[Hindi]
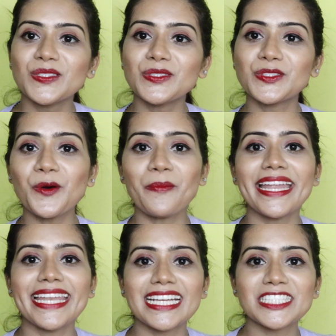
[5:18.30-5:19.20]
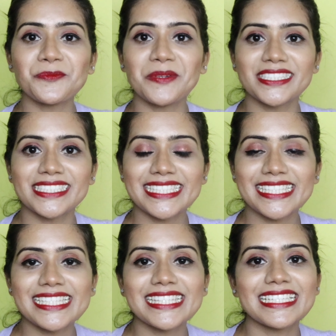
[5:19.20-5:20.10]
सो माई नेक्स्ट परचेज
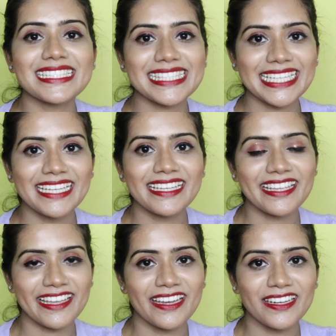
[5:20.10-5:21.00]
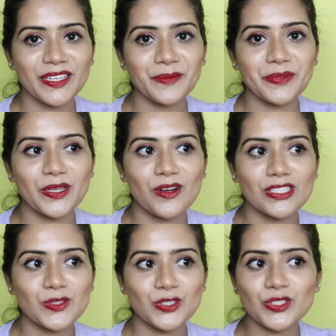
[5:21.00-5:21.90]
इज स्किन केयर
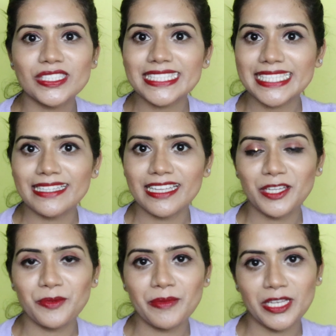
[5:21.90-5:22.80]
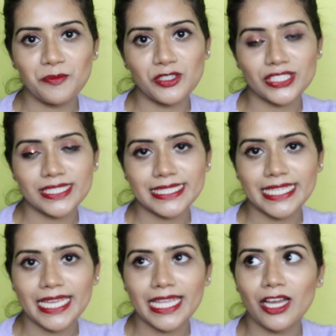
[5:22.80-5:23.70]
बिकॉज कुछ कुछ स्किन केयर भी मैंने परचेज
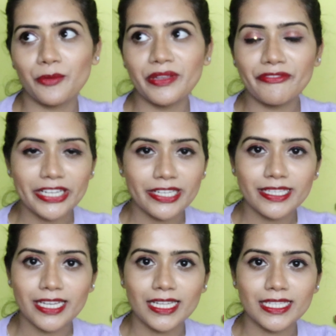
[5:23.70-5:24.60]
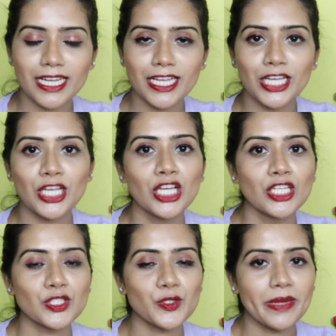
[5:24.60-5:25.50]
किए हैं अभी विंटर आ रहा है
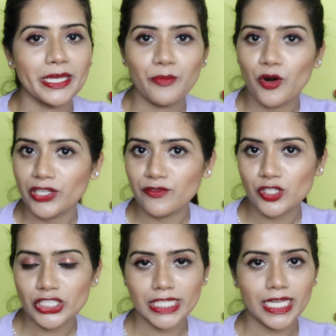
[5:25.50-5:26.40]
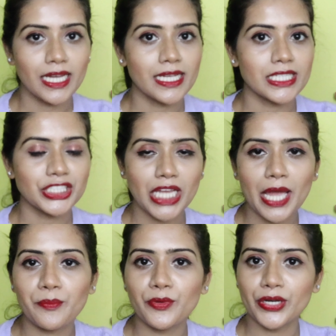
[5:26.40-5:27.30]
सो so मैंने बॉडी वॉश लिया है
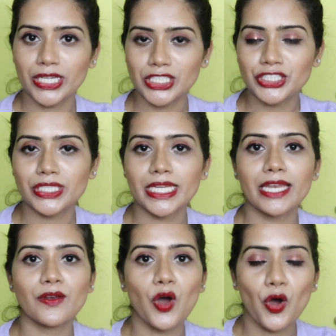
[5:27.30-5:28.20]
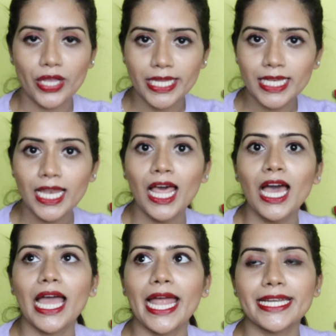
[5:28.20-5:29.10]
शैम्पू कंडीशनर एंड ऑयल
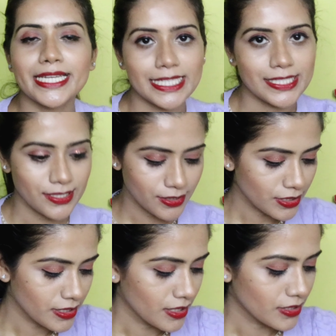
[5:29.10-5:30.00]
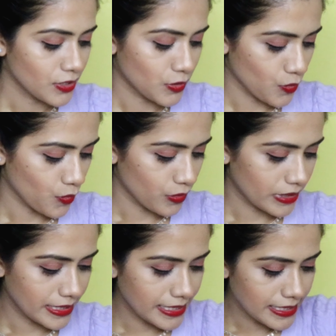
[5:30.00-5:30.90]
एंड रेजर सो
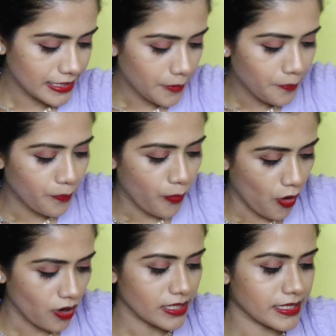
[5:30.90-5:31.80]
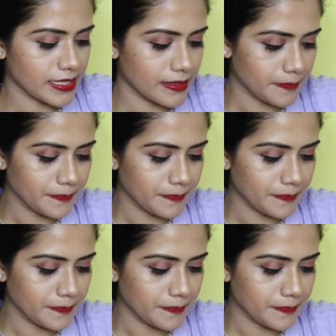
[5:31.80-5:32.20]
दिस इज द बॉक्स